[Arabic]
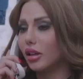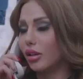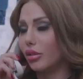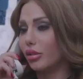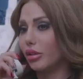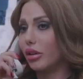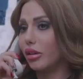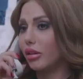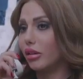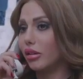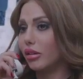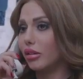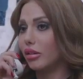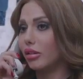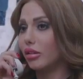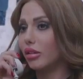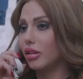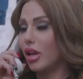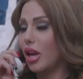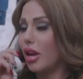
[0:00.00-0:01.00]
ايوه
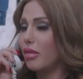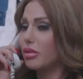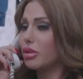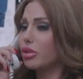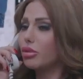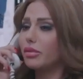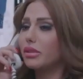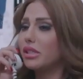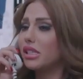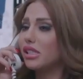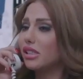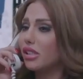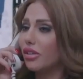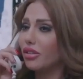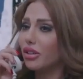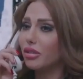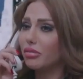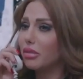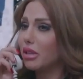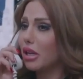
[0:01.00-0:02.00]
بس شو بدي
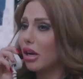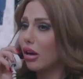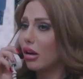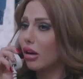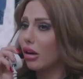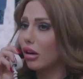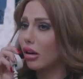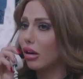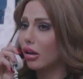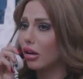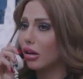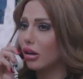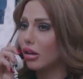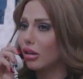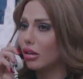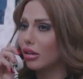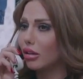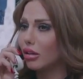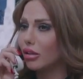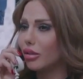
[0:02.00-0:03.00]
استفيد منها
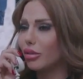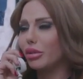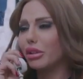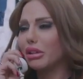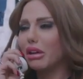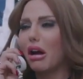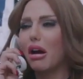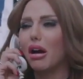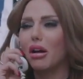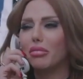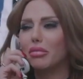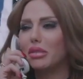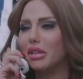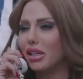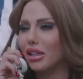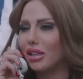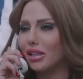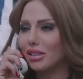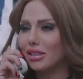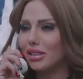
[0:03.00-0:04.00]
ولك اخ
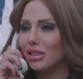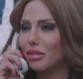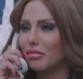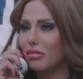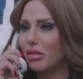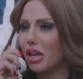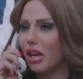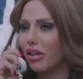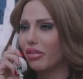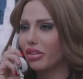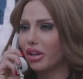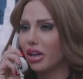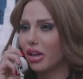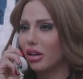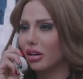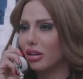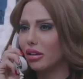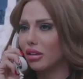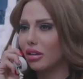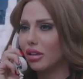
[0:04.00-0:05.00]
منك انت ام
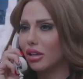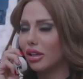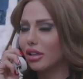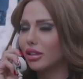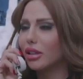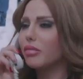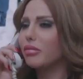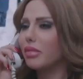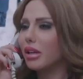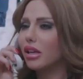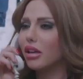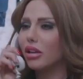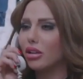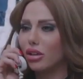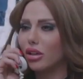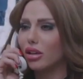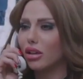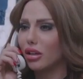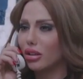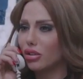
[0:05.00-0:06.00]
الافكار طيب يلا
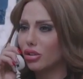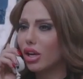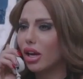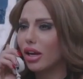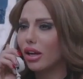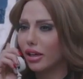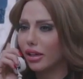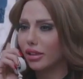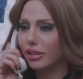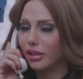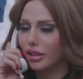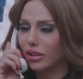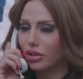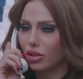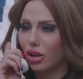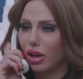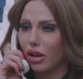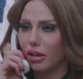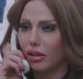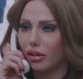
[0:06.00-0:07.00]
يلا جاي لعندك
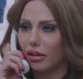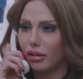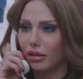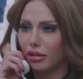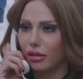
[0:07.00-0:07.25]
جاي